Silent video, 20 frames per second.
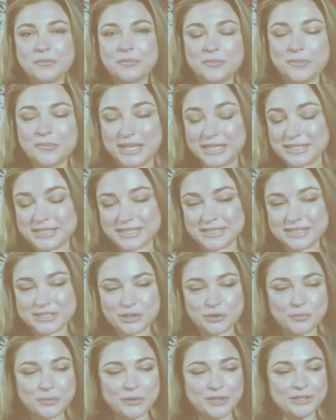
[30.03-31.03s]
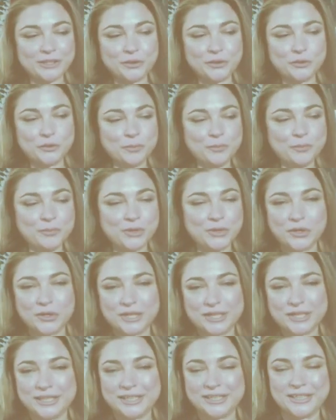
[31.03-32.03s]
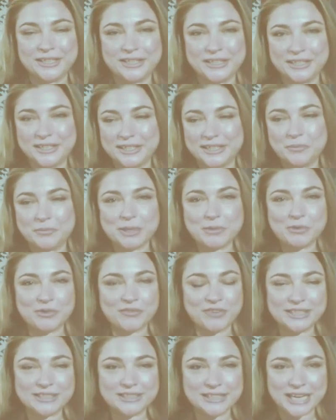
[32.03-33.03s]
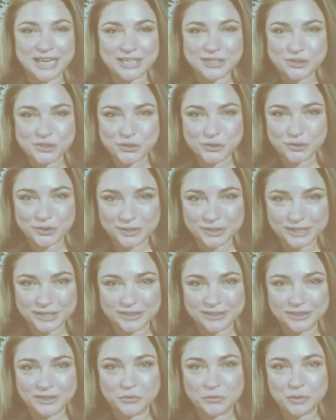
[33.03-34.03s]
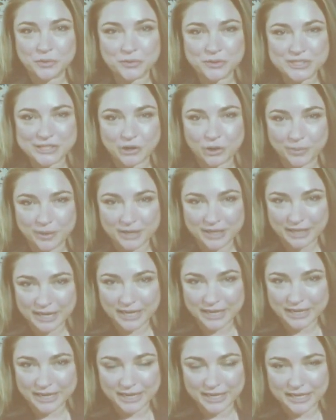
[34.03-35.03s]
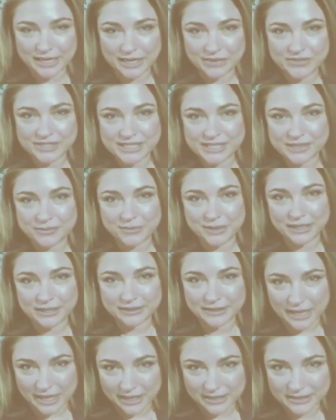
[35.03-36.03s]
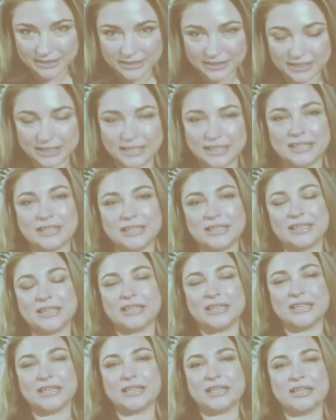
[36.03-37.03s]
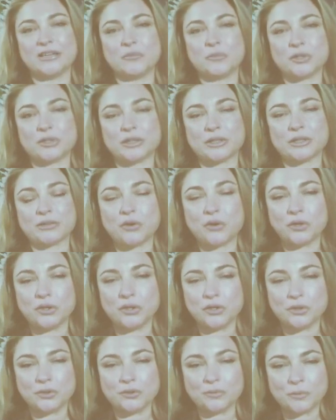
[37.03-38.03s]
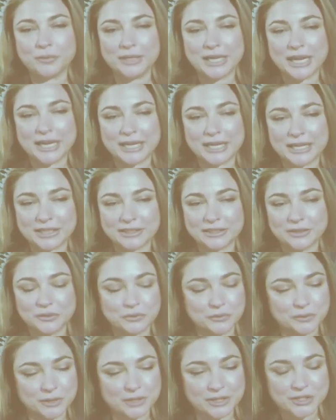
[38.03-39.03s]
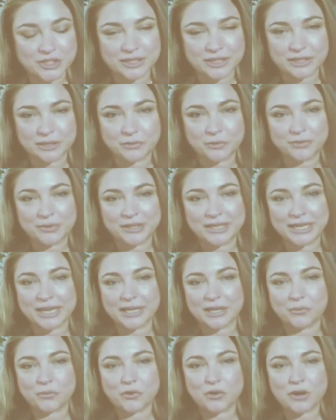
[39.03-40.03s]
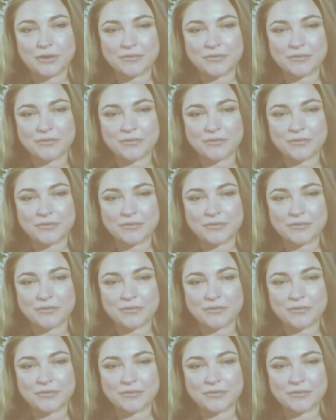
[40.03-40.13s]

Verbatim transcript: Beh, senza ombra di dubbio il, il, primo vantaggio di cui possiamo parlare è la visibilità che eh, il portafoglio immobiliare di un agente immobiliare può